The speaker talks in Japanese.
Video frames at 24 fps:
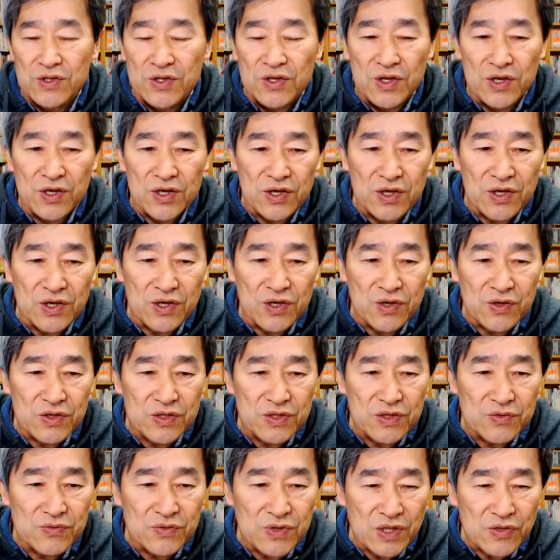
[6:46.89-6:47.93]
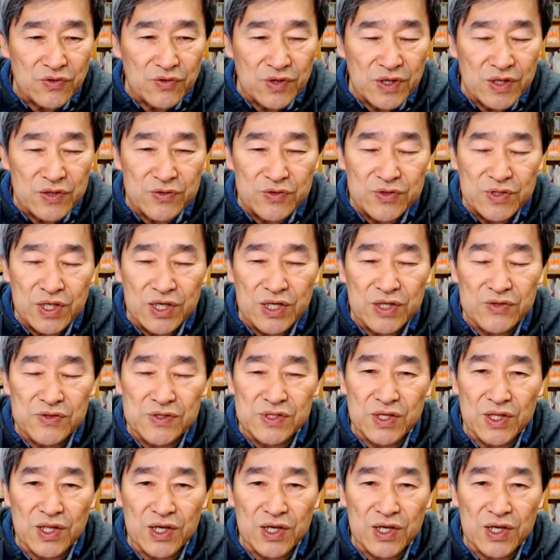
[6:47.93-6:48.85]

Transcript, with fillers: えー、なんとか食っていけるんじゃ